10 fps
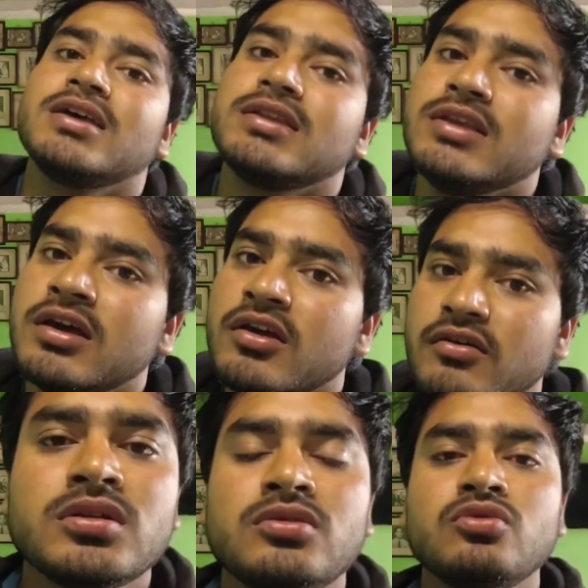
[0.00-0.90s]
से आती है
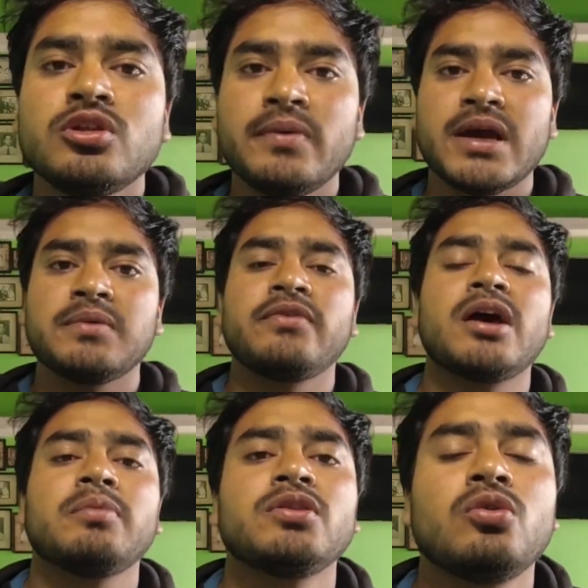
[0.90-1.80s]
रुद्रप्रयाग में फिर
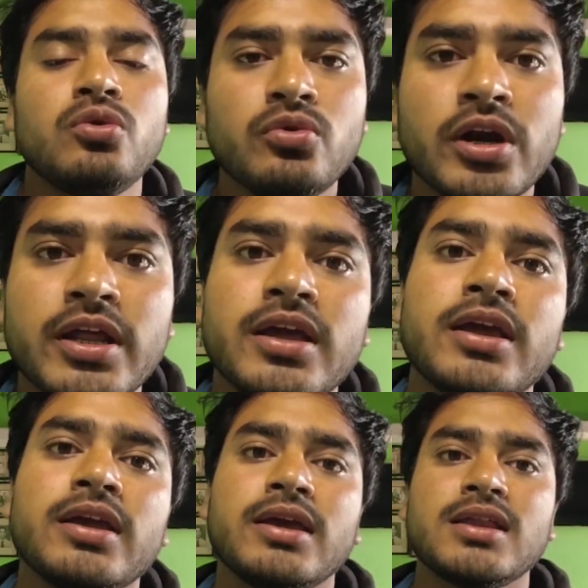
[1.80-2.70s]
आपके दो रूट कटेंगे
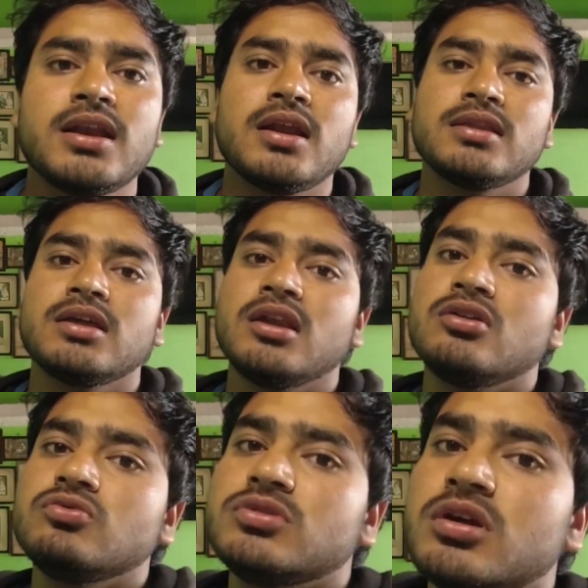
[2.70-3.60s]
एक केदारनाथ के लिए
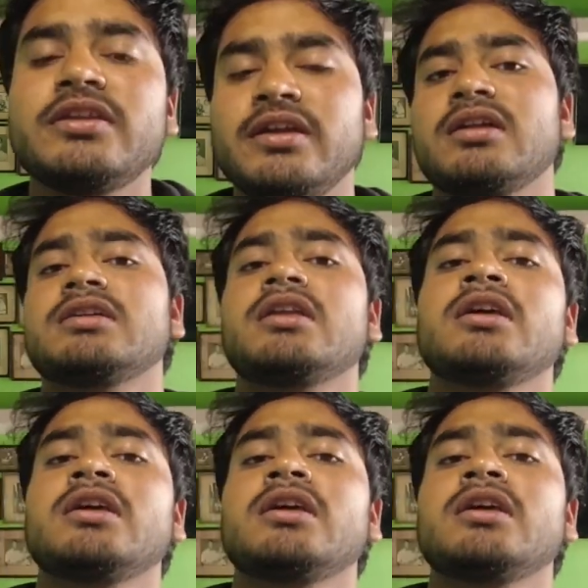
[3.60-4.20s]
और दूसरा बद्रीनाथ के